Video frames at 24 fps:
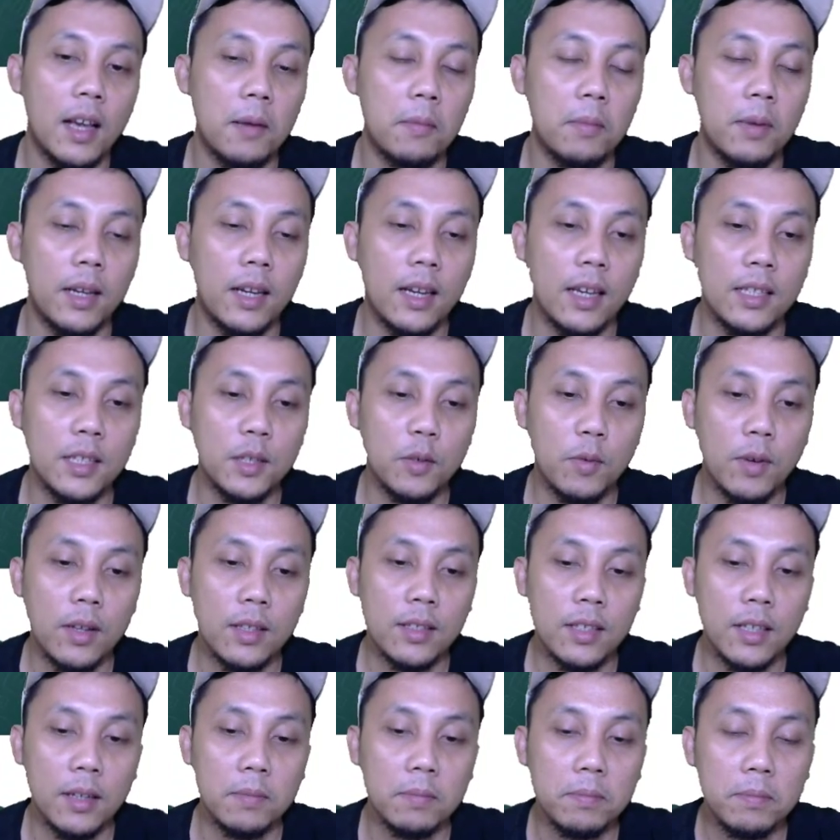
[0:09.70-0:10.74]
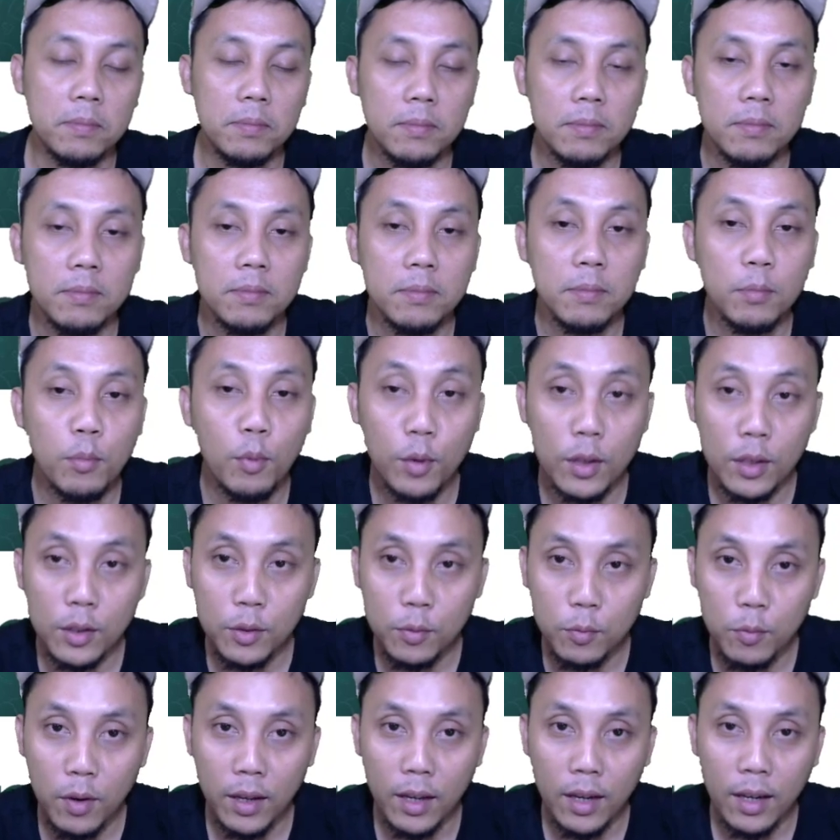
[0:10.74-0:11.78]
Aplikasi WhatsApp punya
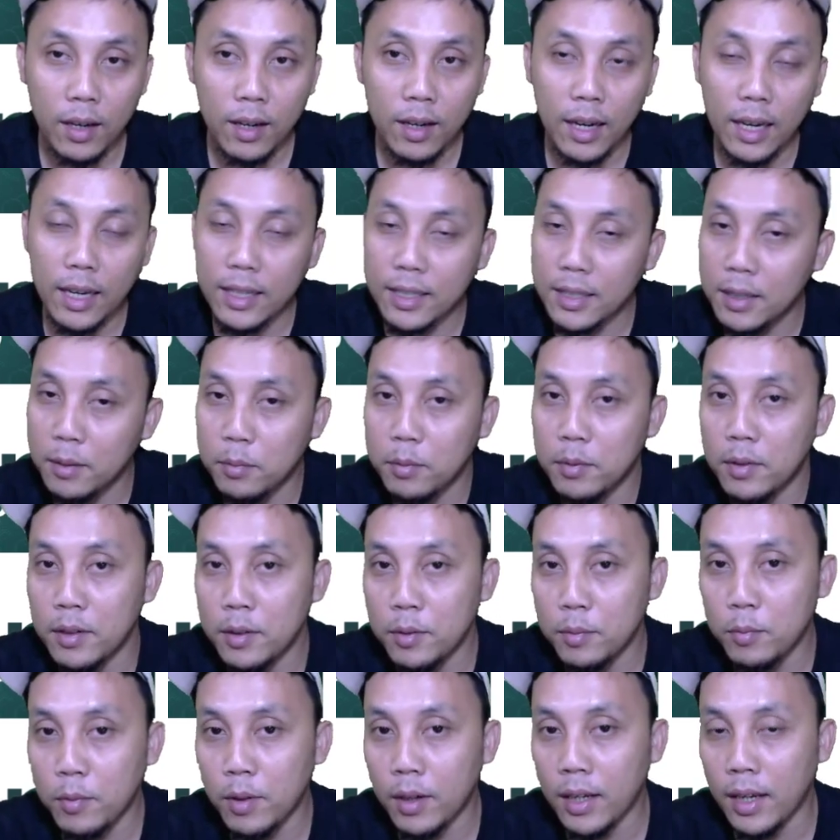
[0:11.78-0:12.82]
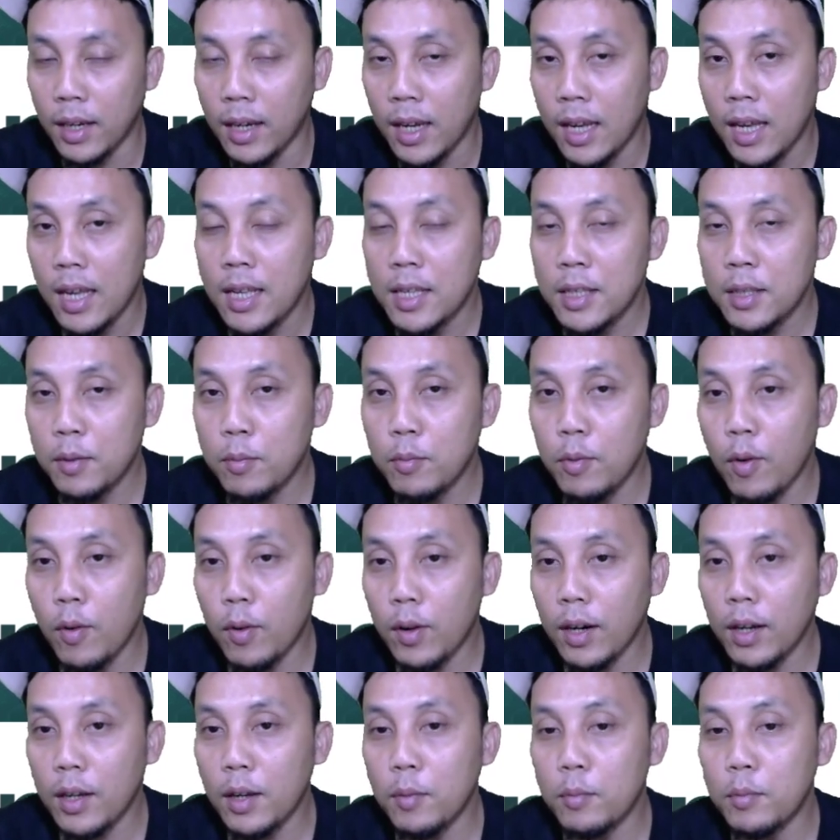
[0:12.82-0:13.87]
semua ya, kayaknya punya semua deh. Semua
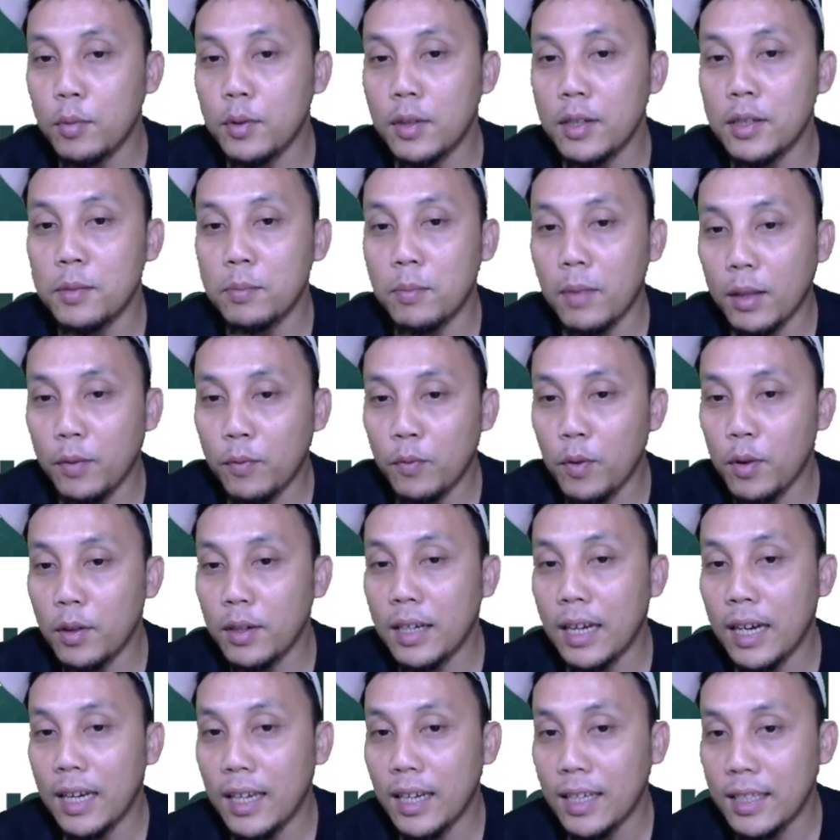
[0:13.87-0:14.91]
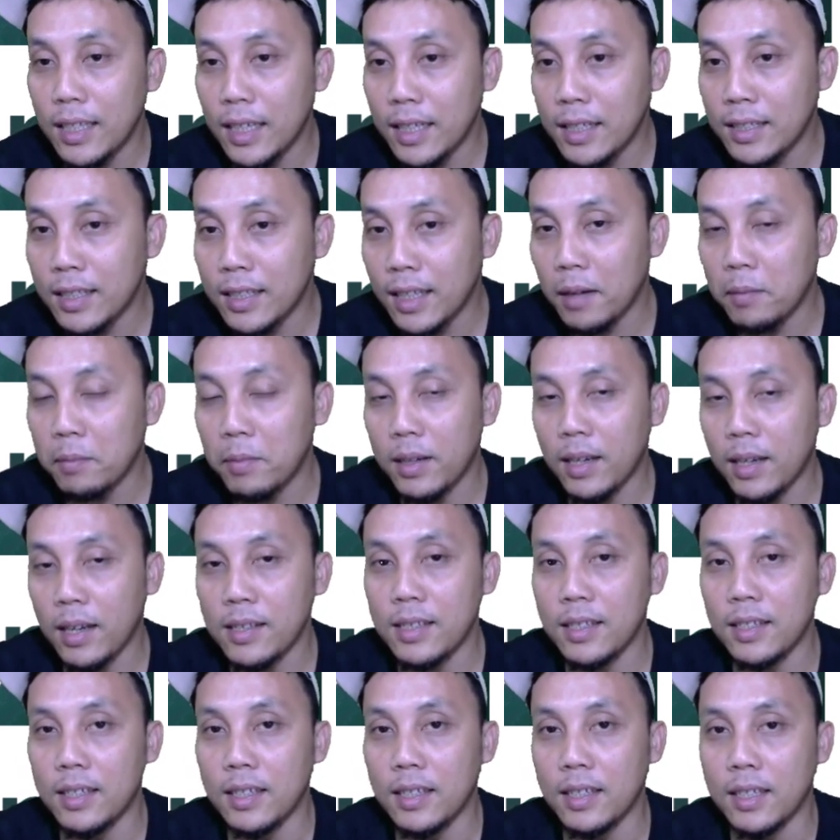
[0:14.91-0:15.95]
orang yang punya smartphone kayaknya install
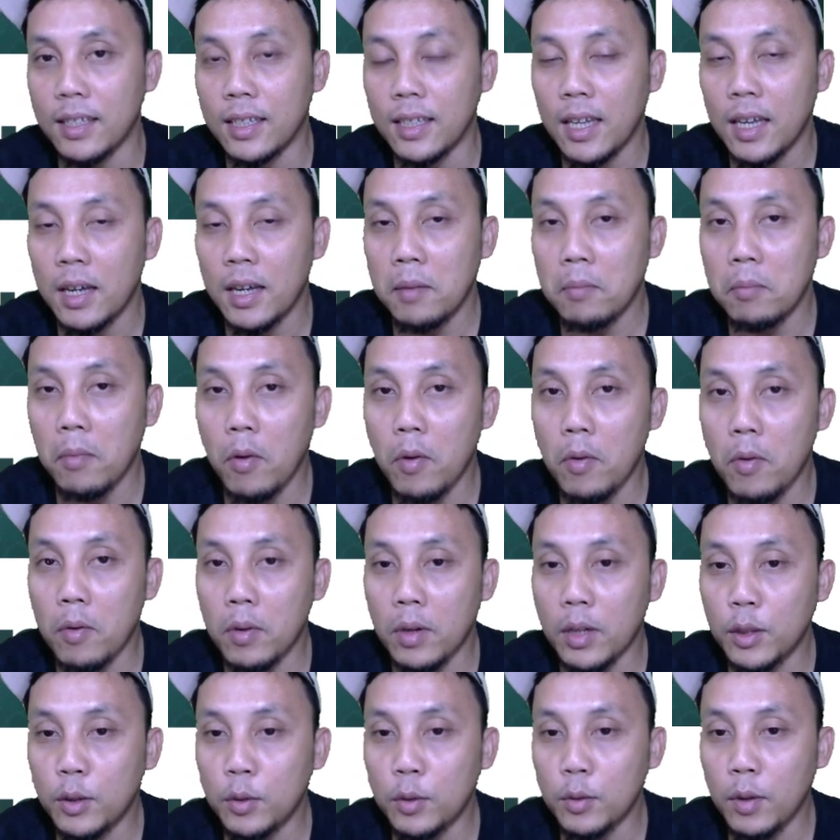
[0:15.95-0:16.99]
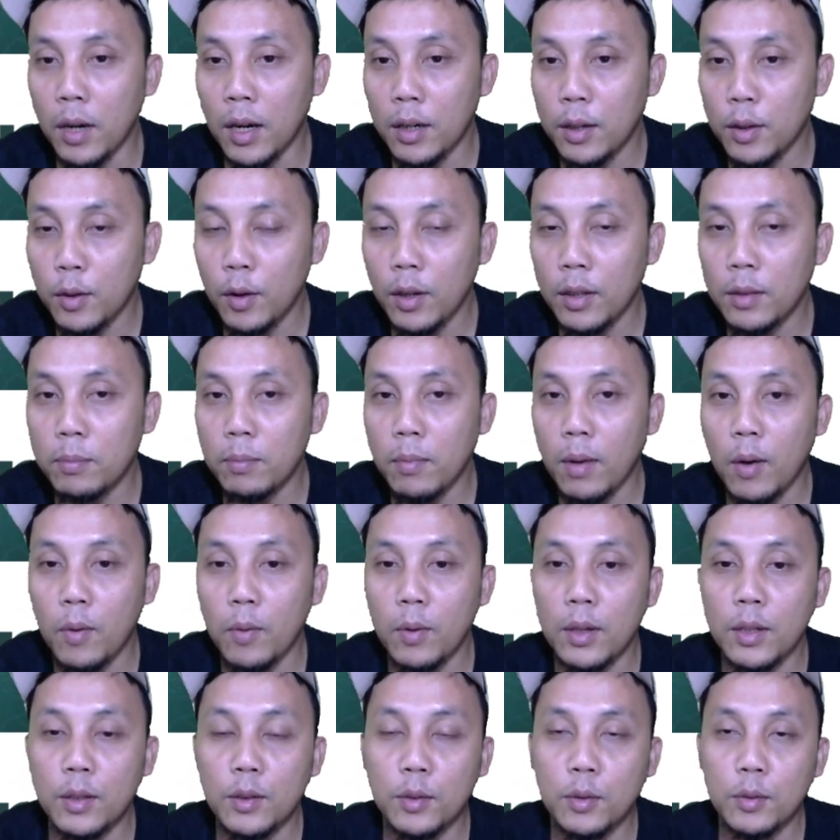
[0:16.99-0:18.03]
aplikasi ini. Mau itu Android, mau
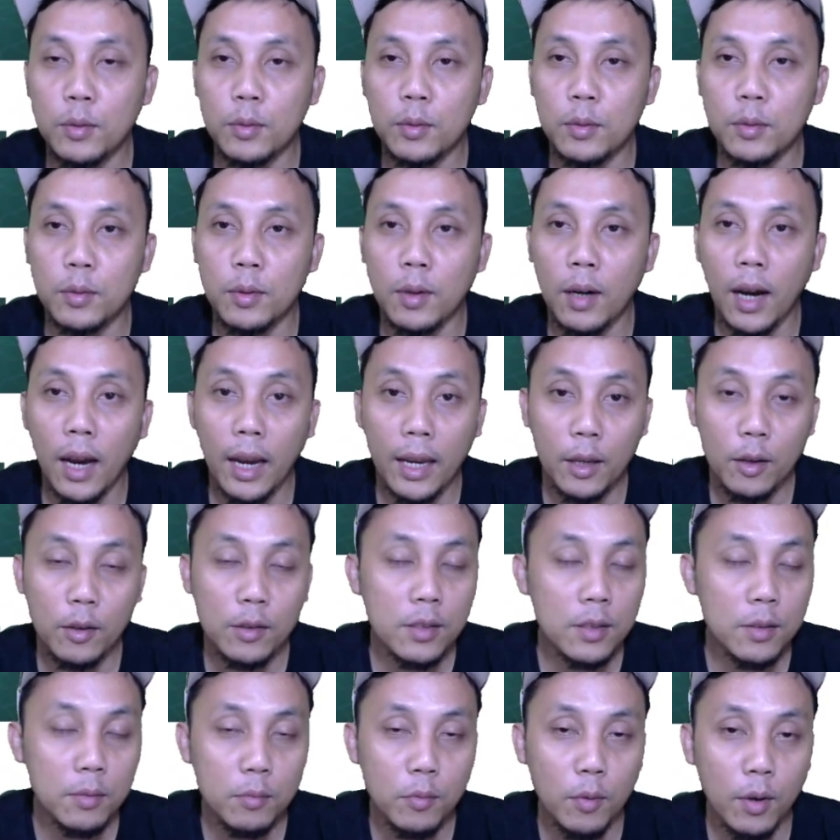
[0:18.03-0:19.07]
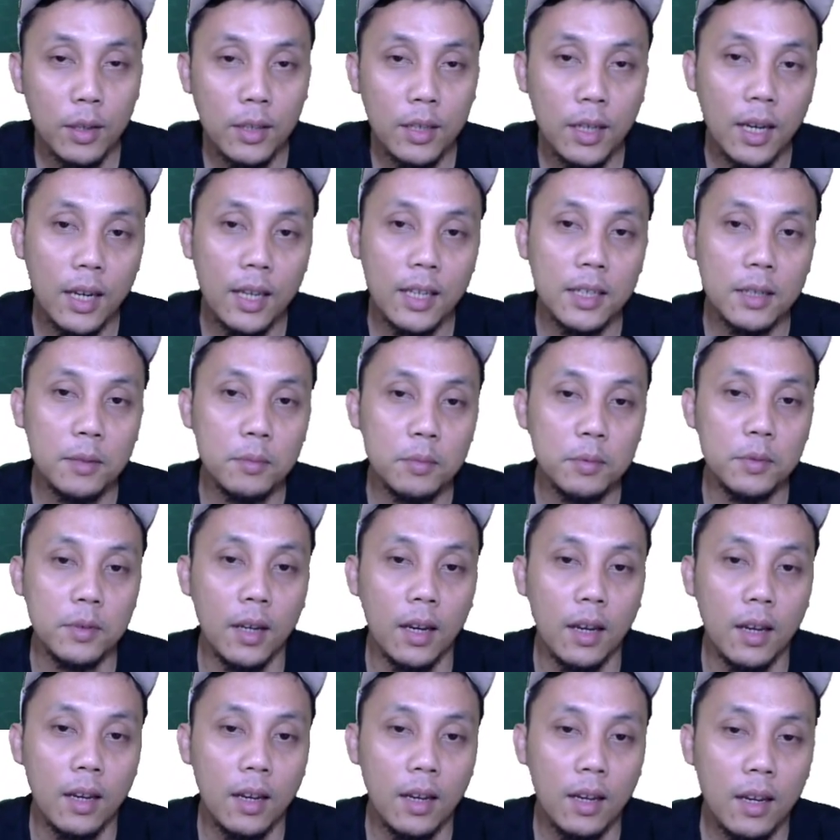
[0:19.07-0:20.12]
itu iOS, semuanya kayaknya
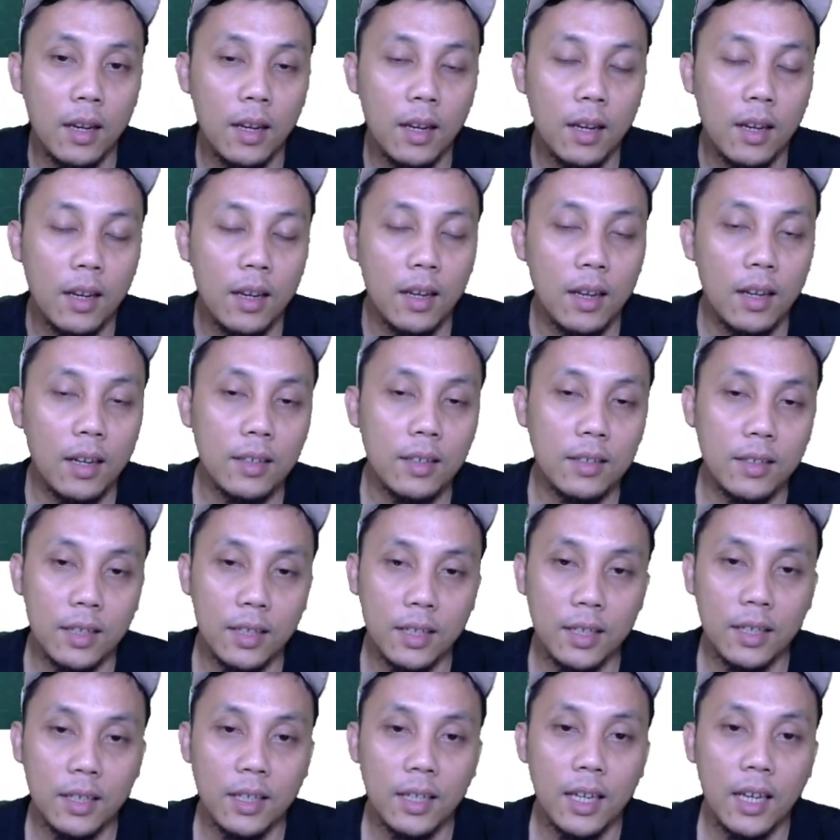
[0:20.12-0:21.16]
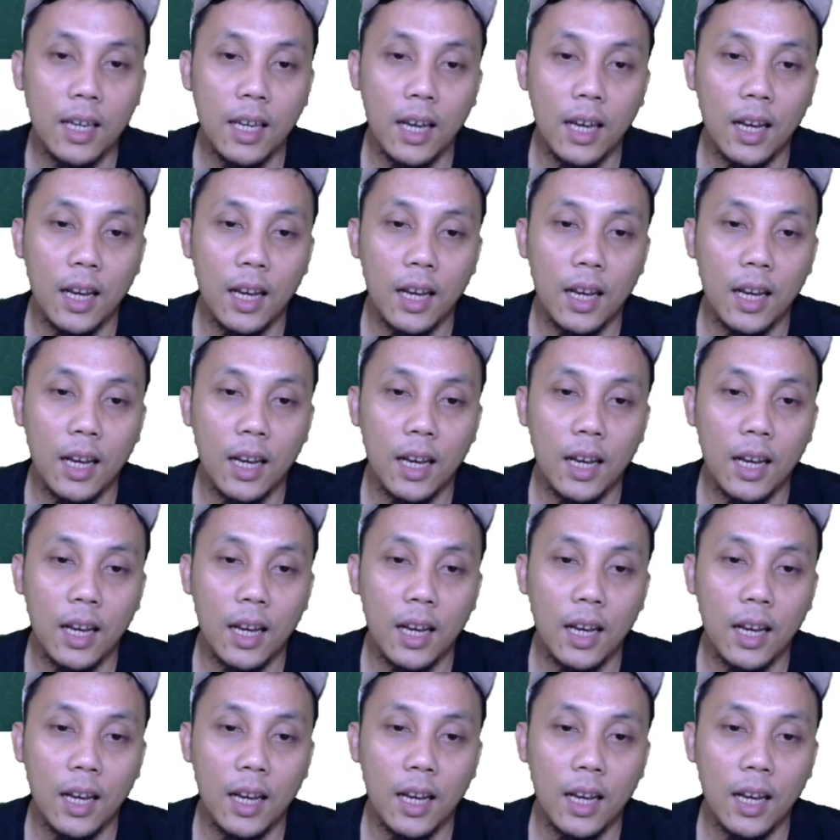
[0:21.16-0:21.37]
punya. Jadi